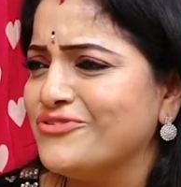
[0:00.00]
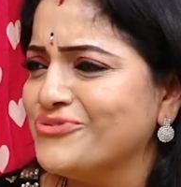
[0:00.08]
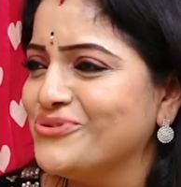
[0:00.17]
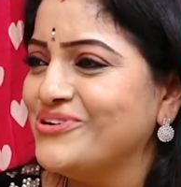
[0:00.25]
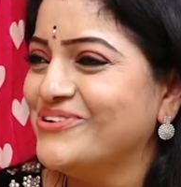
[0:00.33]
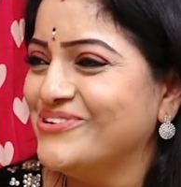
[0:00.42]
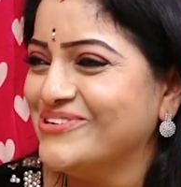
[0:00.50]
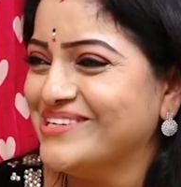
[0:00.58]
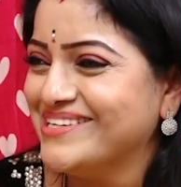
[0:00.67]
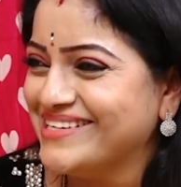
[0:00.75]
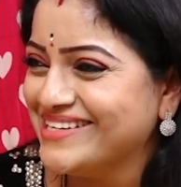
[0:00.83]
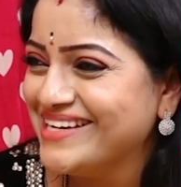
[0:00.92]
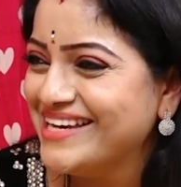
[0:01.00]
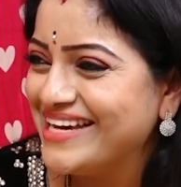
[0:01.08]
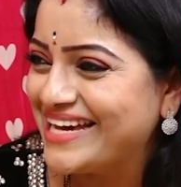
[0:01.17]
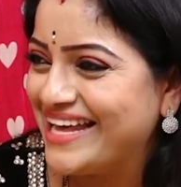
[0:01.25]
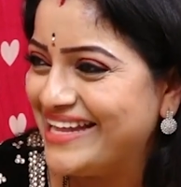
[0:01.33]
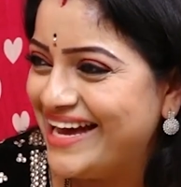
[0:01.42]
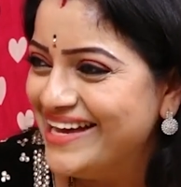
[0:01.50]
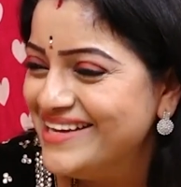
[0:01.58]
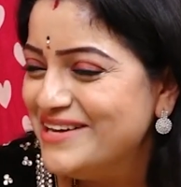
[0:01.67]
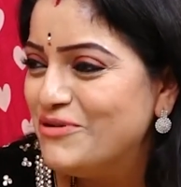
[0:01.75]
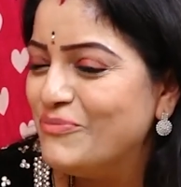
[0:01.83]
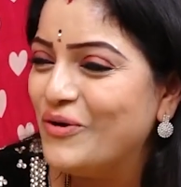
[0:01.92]
చదువు కదా
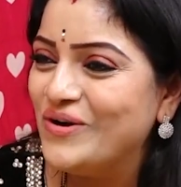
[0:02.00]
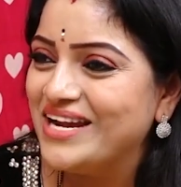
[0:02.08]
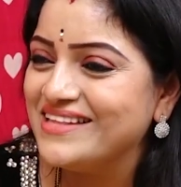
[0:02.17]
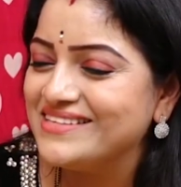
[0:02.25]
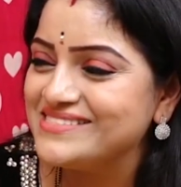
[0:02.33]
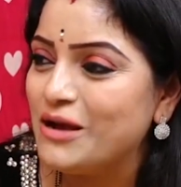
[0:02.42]
బోల్డ్ అంత